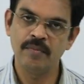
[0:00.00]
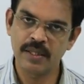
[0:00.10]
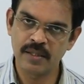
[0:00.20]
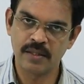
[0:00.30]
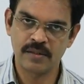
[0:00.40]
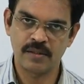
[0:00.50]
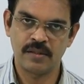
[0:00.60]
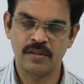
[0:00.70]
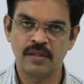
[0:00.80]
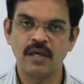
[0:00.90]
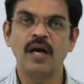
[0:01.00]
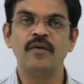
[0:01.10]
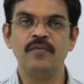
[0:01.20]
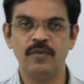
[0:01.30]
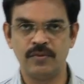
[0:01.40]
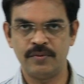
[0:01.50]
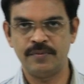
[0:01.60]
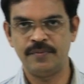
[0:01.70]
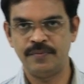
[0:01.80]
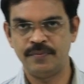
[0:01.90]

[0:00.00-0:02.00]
मैट्रिक्स आव्यूह